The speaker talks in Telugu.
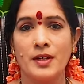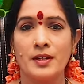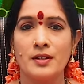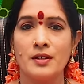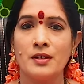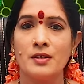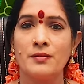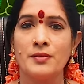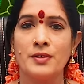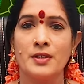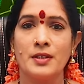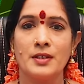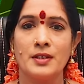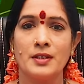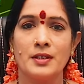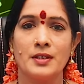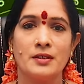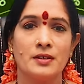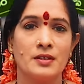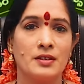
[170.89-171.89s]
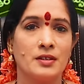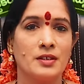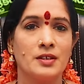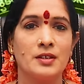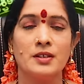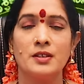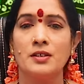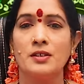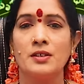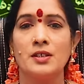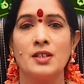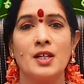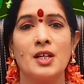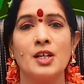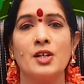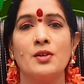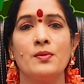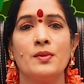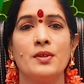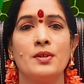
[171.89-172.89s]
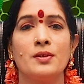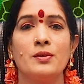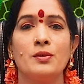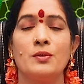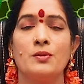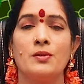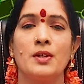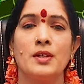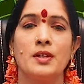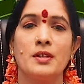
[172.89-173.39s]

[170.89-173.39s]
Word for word: వన్ అండ్ హాఫ్ ఇయర్స్ సంచారం చేస్తారు శనీశ్వరుడు టూ